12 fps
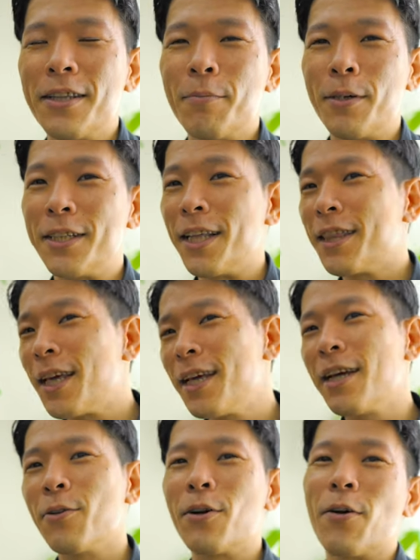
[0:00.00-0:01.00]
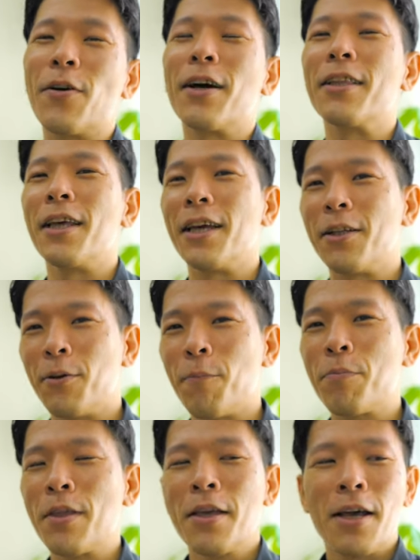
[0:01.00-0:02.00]
まあ、絶対いいかどうかわかんないけど、
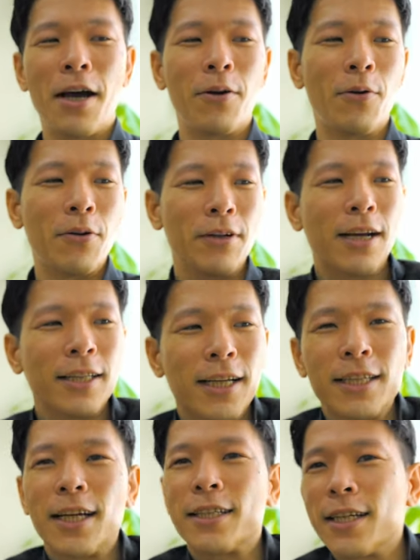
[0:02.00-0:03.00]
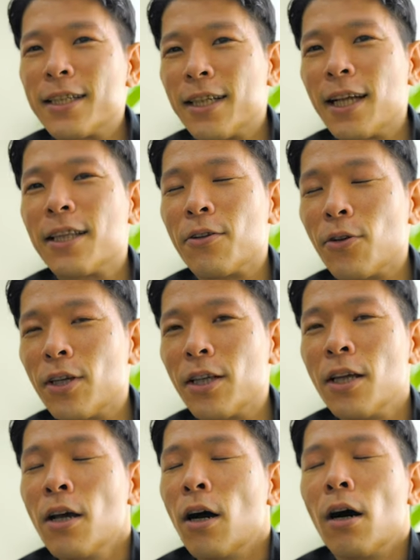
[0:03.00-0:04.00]
あの、ガチガチガチガチってなってる
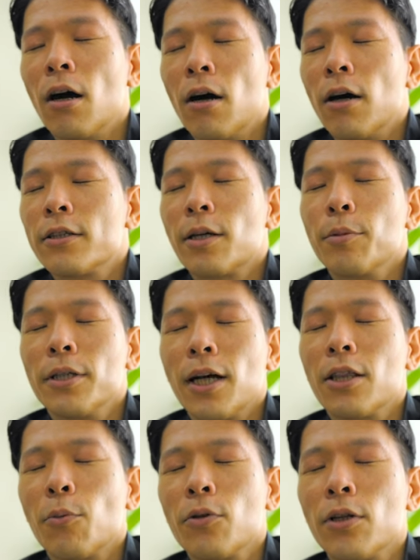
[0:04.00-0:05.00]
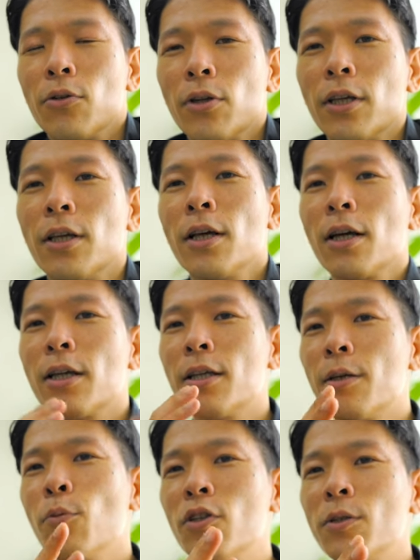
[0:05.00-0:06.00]
時、あー寒いなって思ってる時、
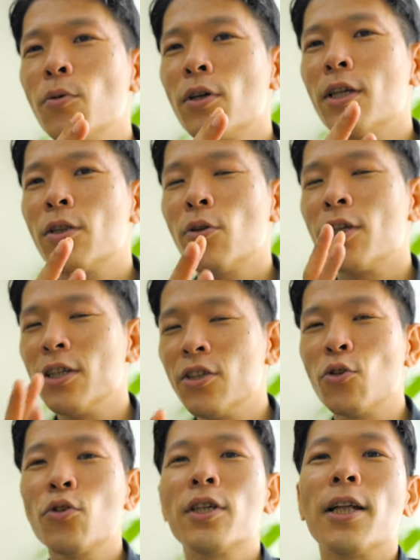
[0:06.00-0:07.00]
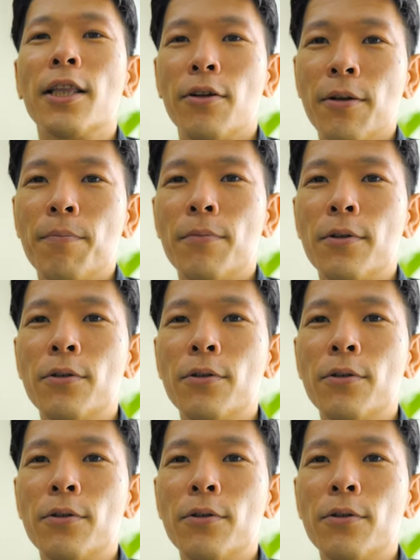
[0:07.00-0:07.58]
気持ちもきっと緊張してたんだよね。